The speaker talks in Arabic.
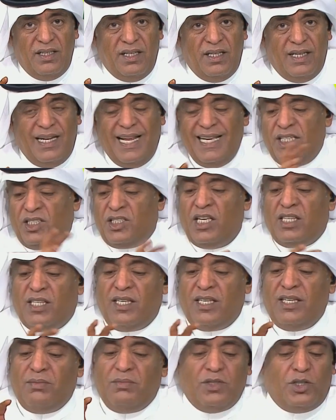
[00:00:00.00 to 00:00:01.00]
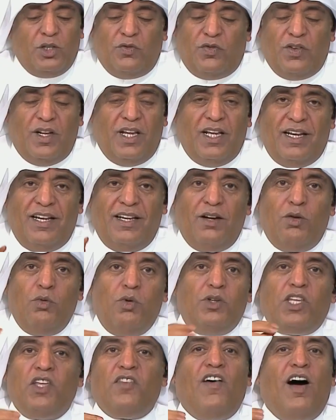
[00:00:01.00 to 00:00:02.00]
ليست شوف هو
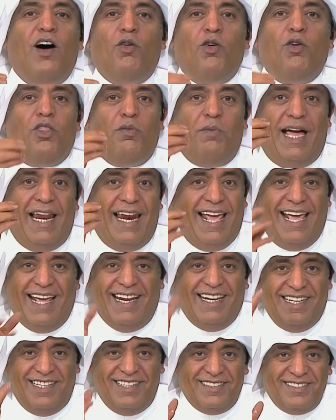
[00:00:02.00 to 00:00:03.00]
تفاوض مع الأهلي